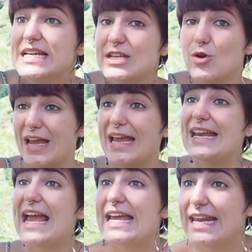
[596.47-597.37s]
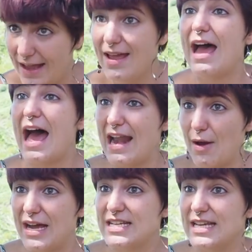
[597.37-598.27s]
sino que quería ir a
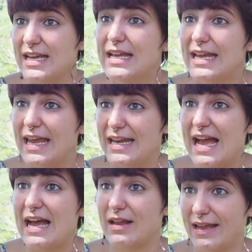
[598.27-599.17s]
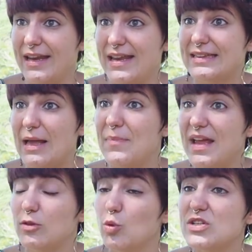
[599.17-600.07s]
la base, quería, quería
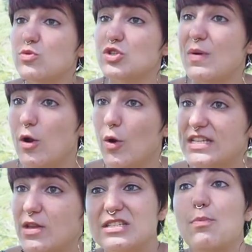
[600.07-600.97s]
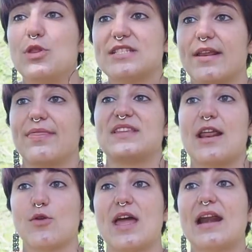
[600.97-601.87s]
también que tuviese unos valores, que se pudiese
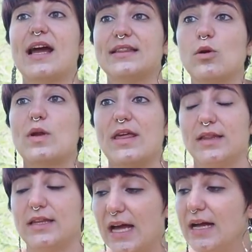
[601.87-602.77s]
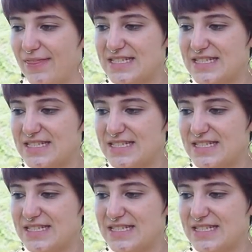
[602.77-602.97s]
desarrollar la gente con una identidad.